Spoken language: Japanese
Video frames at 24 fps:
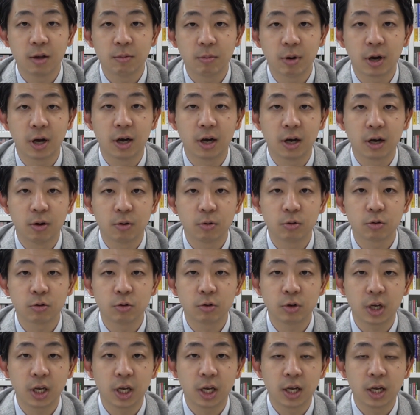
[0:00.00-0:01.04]
まあ本
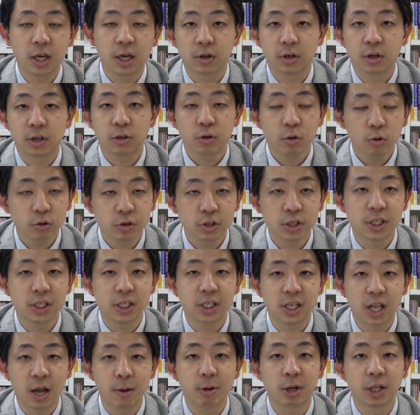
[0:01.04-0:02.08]
当に一口
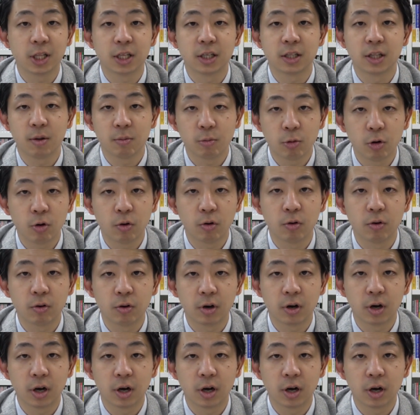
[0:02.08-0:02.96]
に鍋って言っても